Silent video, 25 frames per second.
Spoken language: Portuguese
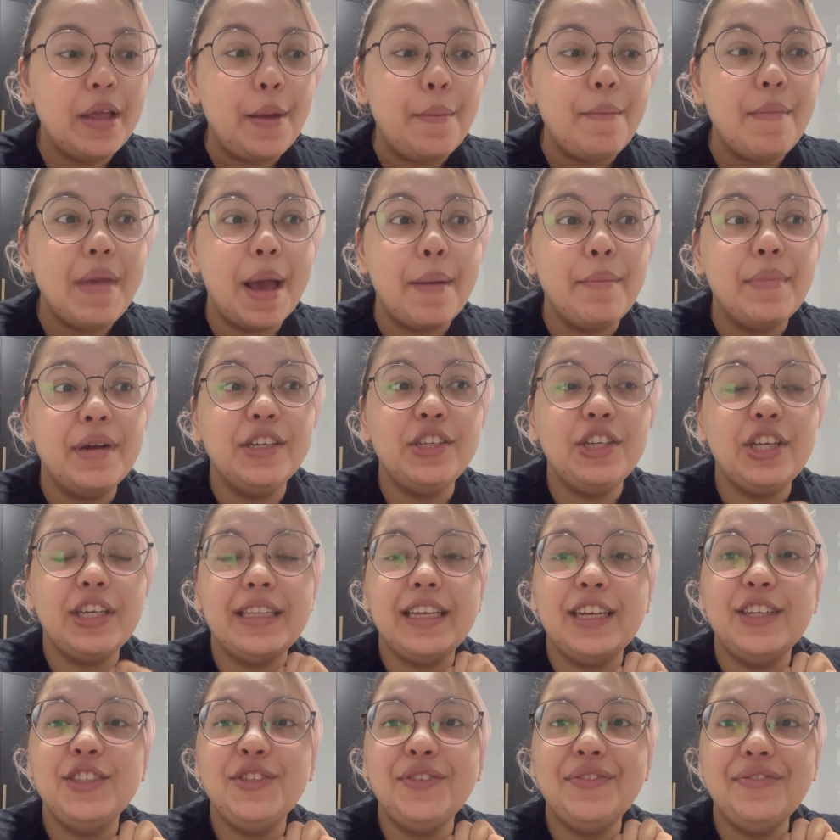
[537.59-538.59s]
minha mãe já
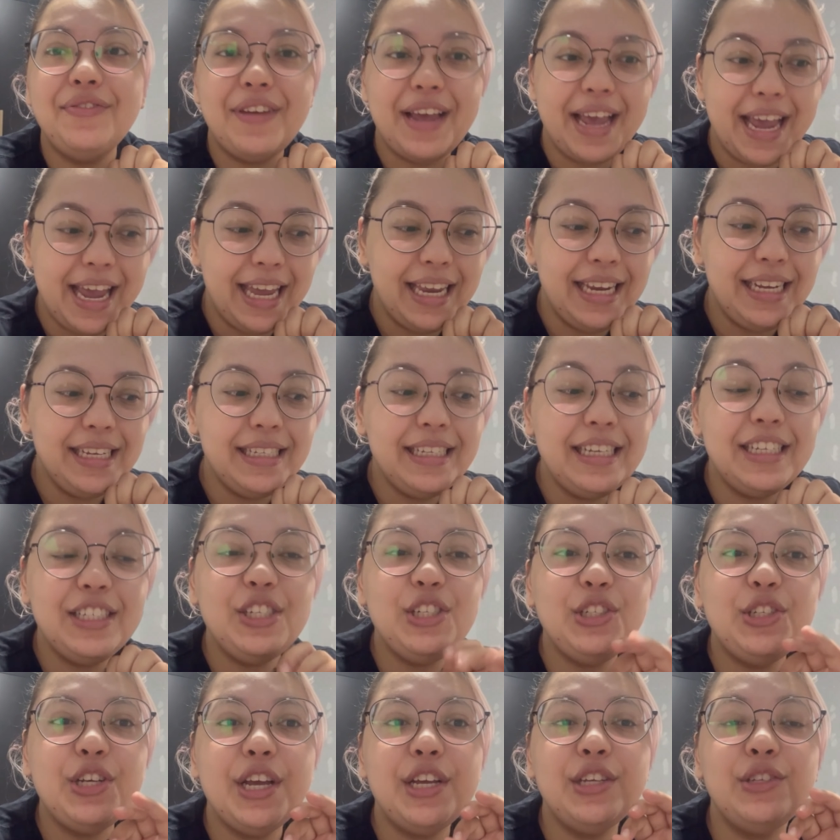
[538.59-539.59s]
tá de férias e a
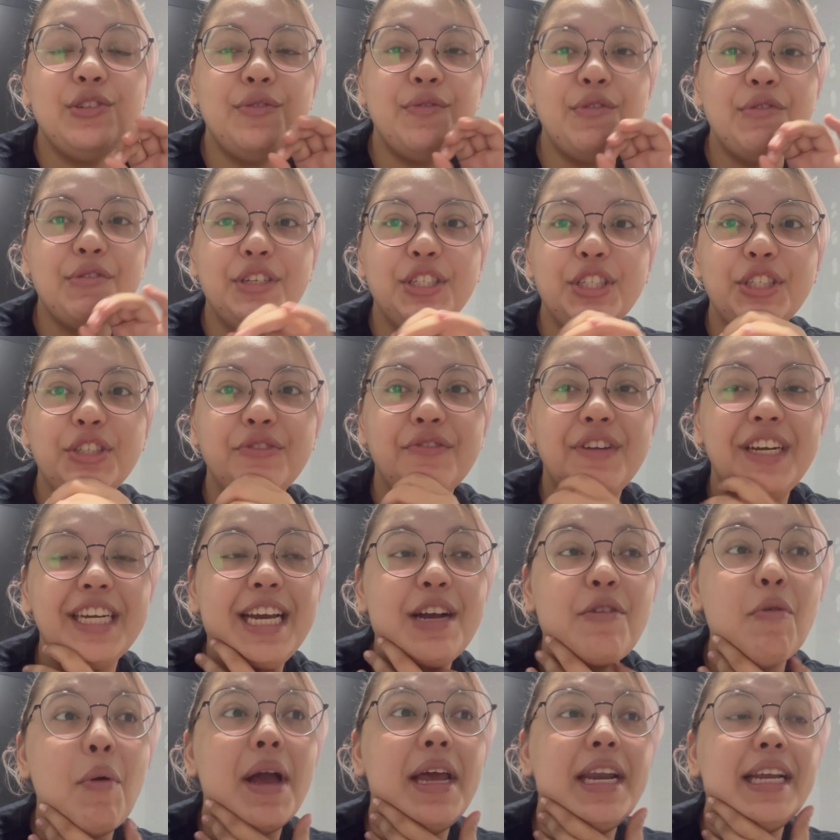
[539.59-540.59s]
gente resolveu que a gente vai na
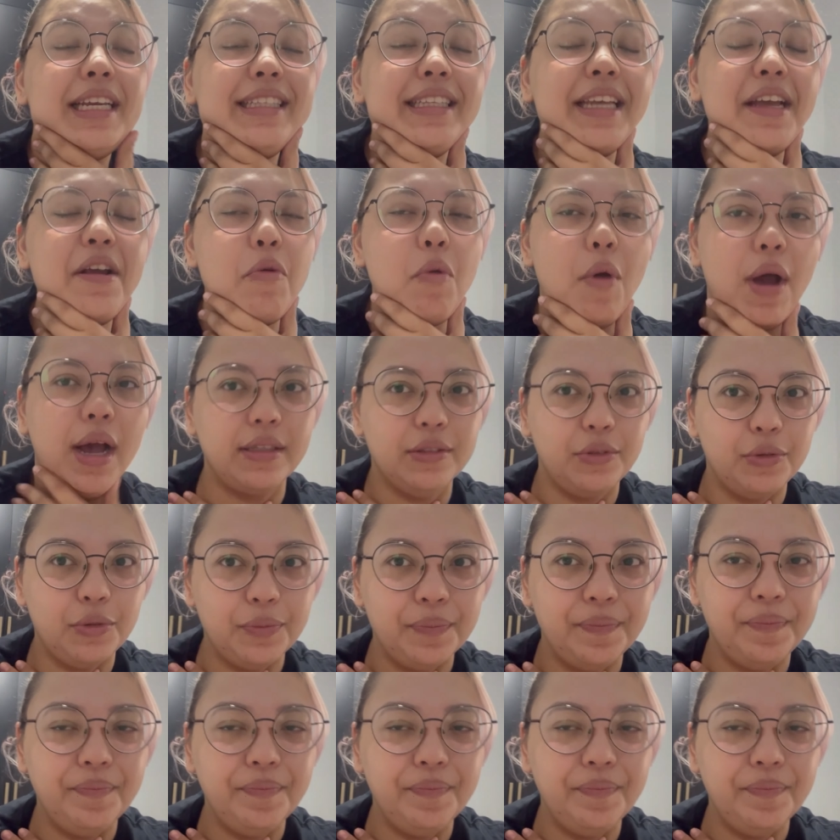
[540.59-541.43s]
44.